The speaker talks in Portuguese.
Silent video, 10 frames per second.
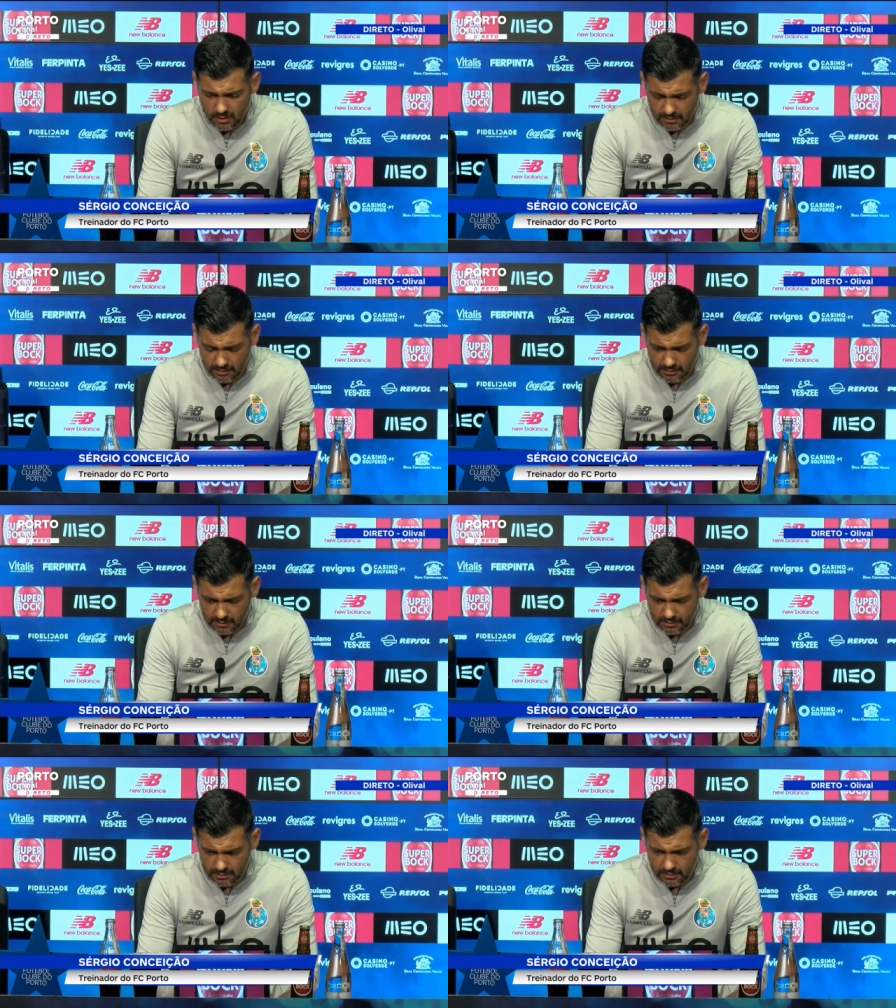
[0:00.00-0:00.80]

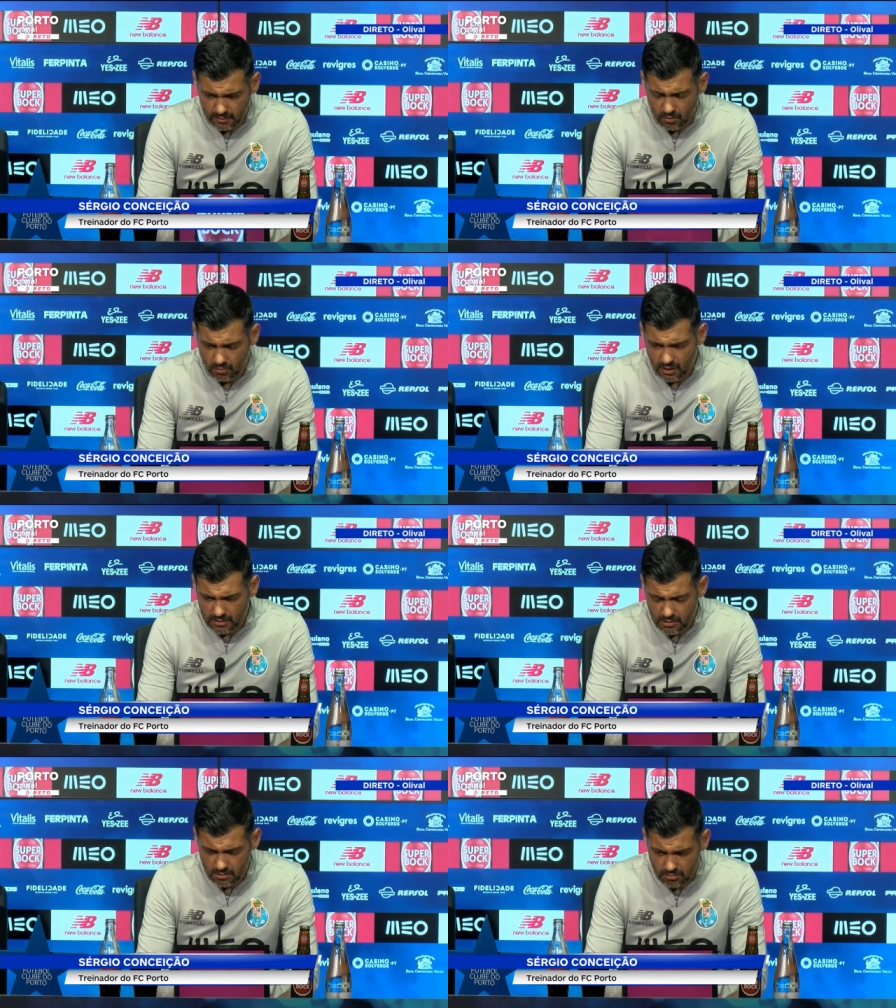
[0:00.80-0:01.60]
Eh, é um
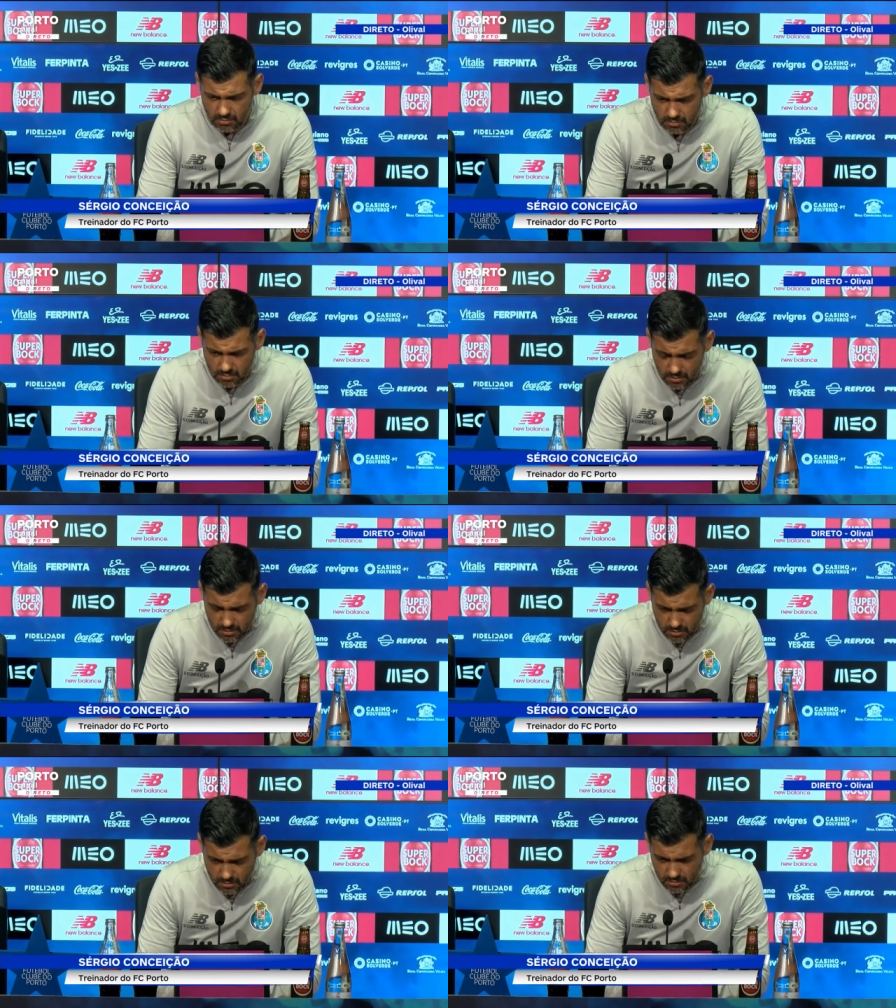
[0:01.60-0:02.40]
clássico
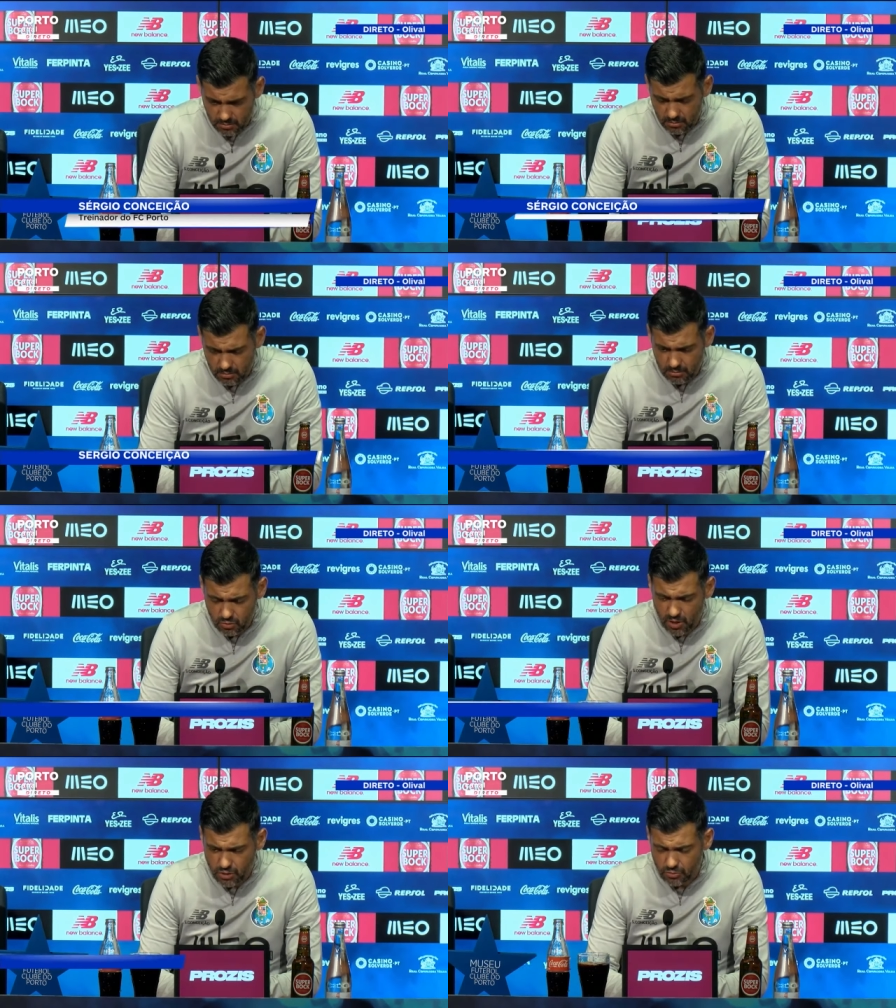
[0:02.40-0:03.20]
eh,
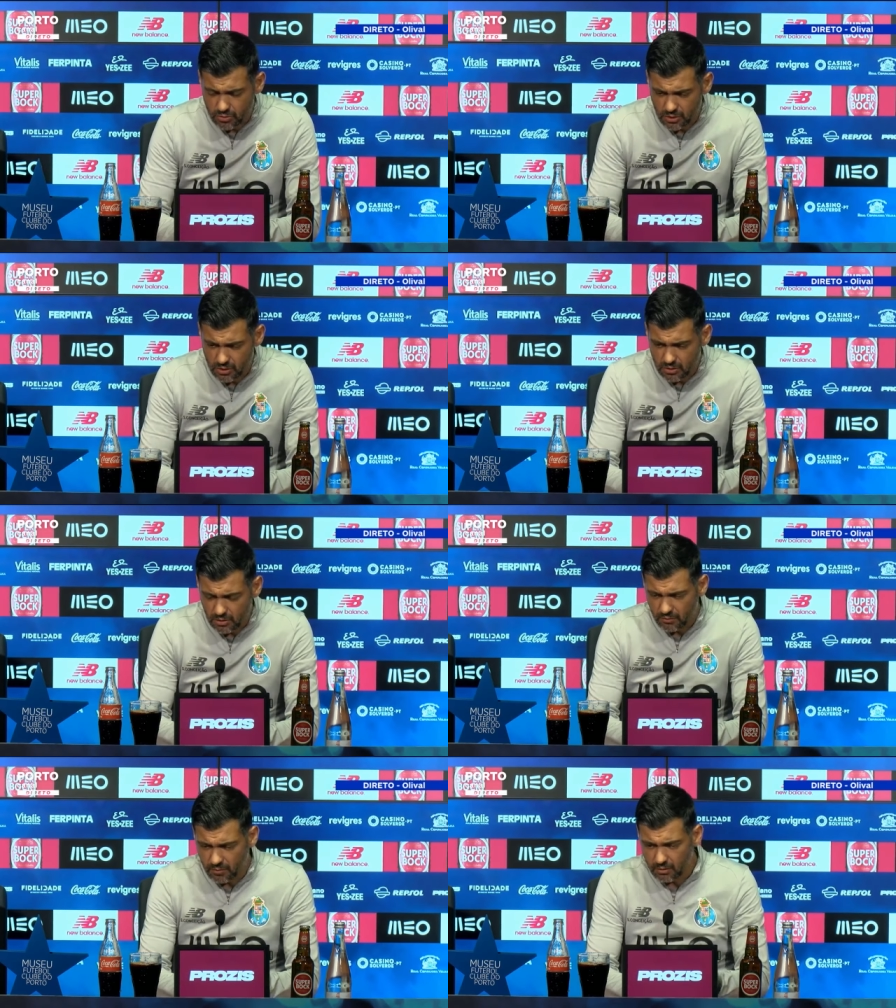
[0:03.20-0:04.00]
dos mais conhecidos a
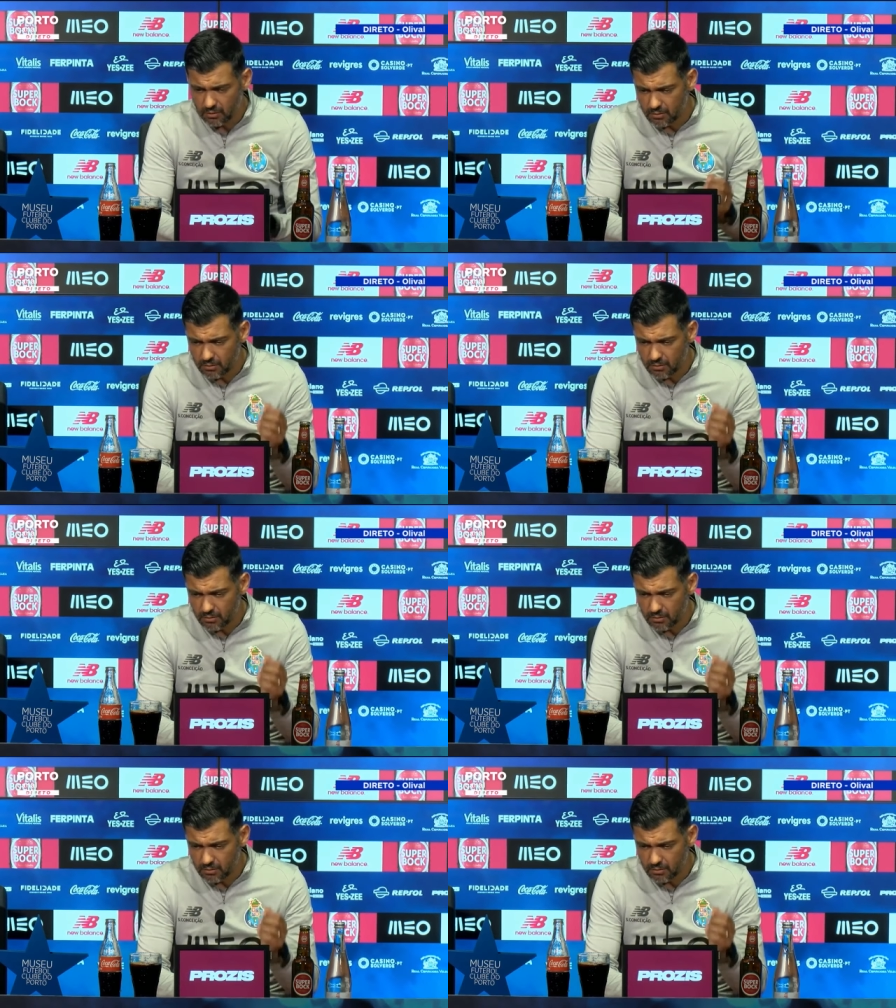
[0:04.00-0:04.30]
nível,